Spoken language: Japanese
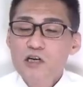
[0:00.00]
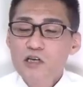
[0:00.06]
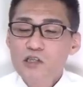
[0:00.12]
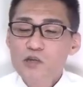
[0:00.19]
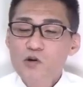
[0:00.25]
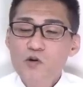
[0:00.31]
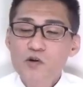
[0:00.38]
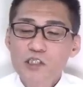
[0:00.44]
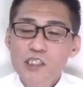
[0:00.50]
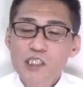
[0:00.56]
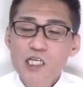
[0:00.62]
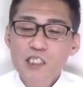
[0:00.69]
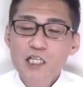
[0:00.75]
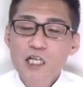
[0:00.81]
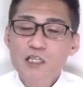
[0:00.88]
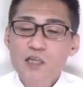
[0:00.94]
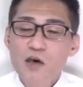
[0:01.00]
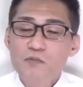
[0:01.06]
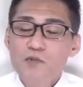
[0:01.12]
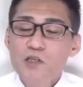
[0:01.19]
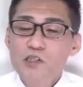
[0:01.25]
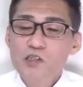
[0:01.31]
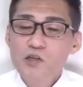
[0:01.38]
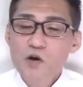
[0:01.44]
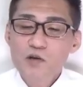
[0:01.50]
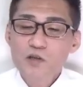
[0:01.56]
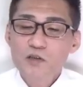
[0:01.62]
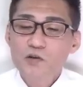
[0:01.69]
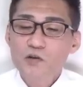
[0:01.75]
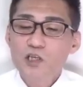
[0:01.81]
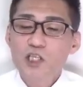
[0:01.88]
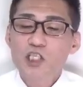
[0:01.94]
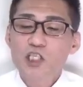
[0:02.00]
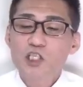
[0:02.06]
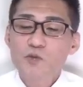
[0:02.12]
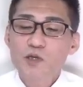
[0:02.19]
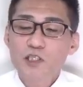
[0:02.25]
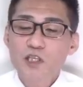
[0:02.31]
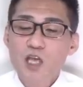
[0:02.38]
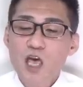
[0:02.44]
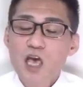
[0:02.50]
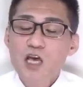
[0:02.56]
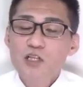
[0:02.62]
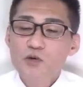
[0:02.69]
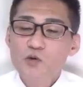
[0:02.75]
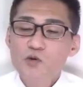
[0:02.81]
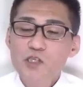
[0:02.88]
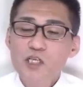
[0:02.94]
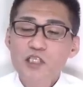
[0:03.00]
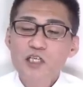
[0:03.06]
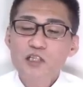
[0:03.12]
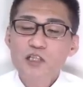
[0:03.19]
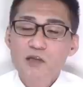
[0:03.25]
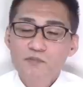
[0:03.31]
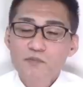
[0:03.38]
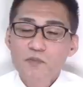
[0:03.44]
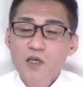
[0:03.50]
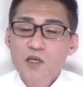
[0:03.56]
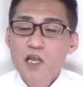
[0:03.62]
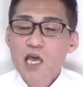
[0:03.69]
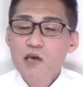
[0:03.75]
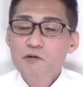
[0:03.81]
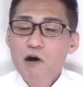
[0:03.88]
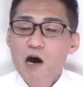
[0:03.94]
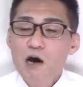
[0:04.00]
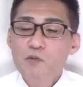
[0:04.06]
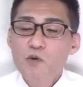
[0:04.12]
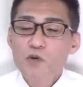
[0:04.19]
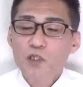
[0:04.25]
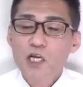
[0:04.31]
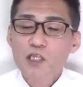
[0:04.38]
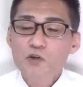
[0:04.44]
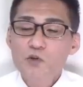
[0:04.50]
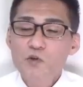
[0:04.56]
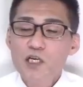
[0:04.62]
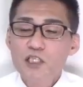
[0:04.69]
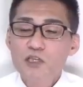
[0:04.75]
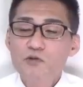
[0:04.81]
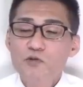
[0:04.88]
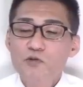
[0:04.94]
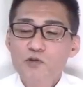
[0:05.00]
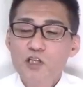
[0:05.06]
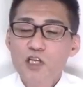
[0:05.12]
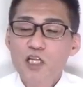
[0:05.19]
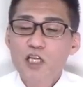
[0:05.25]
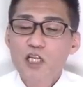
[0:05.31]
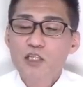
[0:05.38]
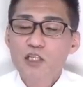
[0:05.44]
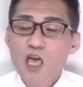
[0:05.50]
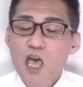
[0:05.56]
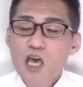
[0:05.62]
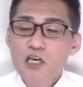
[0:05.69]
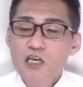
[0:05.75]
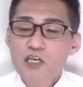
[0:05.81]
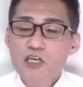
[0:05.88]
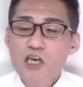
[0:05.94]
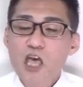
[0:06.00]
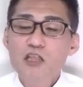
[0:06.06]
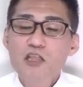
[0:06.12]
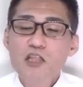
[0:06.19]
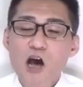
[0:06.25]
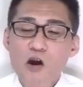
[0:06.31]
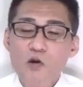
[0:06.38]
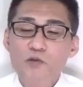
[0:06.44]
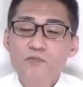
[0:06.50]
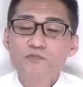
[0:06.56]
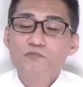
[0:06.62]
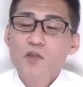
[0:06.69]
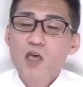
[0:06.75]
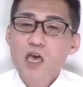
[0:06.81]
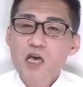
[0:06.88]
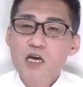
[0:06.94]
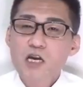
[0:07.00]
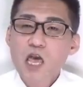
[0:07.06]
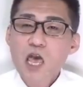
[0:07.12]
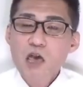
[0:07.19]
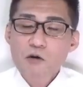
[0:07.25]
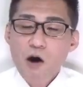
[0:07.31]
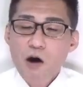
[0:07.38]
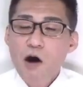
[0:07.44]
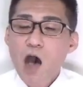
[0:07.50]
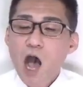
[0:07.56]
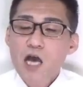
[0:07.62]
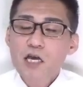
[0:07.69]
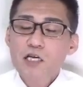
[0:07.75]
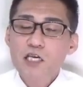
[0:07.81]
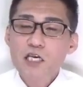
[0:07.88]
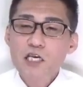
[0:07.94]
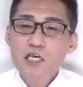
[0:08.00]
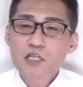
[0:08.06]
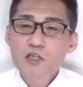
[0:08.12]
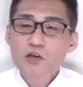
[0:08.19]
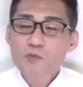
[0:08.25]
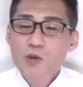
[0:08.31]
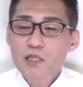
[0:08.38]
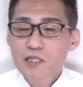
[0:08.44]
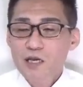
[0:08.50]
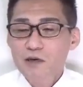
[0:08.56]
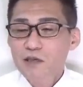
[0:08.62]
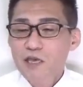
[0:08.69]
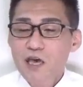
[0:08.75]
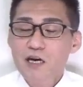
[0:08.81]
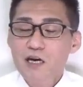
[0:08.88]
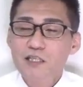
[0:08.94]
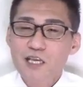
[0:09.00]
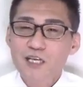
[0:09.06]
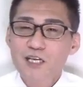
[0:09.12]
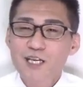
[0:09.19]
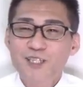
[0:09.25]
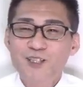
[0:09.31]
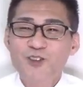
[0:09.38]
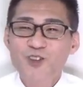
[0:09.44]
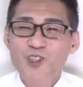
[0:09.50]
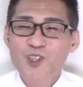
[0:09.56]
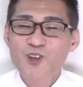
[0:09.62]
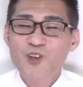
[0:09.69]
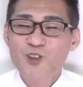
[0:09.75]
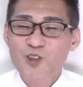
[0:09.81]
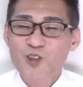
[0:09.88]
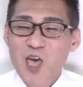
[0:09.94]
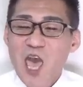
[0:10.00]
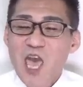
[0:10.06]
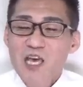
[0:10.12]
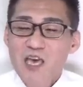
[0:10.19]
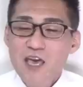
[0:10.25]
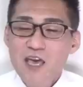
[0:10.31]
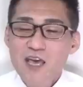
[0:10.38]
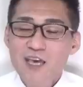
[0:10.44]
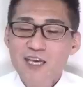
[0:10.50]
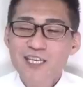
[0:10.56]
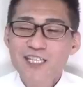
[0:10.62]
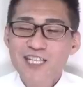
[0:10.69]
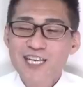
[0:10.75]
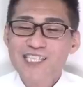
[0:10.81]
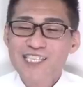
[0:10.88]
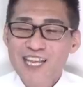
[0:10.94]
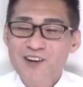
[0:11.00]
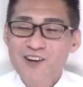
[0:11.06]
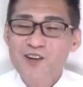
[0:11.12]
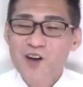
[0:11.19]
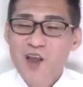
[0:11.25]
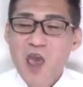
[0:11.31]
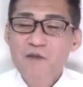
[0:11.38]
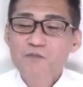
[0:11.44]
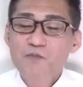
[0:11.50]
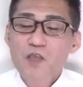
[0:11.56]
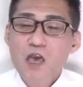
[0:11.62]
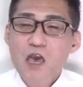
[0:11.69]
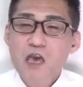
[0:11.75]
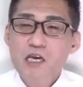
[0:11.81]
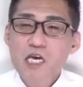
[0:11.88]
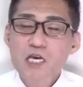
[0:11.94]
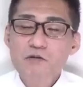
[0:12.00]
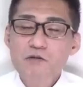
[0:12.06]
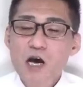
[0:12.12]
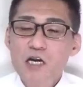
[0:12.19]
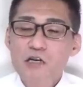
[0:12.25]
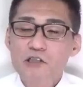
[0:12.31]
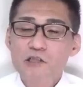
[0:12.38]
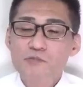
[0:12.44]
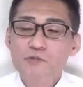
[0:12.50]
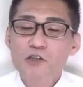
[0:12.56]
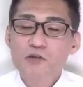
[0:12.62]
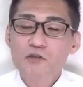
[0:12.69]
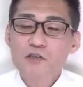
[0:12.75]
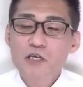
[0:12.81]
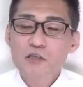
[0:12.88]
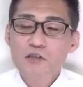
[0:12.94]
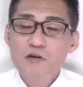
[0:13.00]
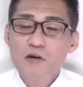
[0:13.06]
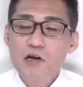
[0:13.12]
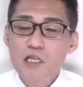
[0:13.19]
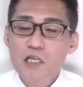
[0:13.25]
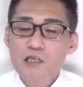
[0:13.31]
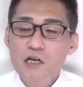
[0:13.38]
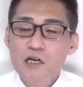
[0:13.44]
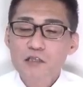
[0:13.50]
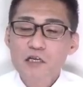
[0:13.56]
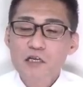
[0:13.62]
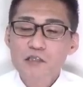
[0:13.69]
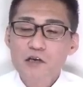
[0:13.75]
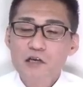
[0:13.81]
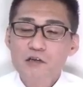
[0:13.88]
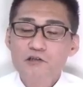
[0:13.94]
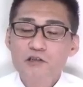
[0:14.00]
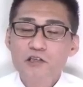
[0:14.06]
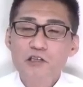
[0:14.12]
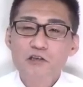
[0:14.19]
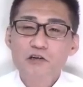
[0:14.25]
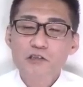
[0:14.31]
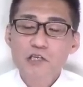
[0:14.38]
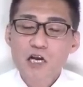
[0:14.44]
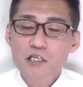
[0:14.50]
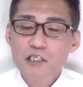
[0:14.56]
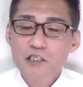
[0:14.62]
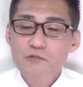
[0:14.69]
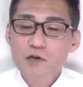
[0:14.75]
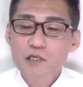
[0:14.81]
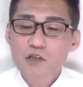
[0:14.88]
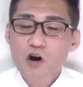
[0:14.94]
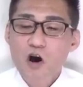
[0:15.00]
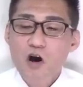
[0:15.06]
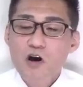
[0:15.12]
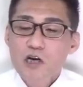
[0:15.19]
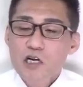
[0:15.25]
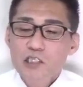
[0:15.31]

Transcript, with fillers: 相つだったんだよ。そうの時に出馬して当選しちゃった。令和はもう他党が仕事してないなんて言えんだろう。えー、令和は議員のメンタルケアができないとってことで、えー、いいですね、これね。えー、議員はあのずぶとくないとやってらんないですよ。あの人口30万の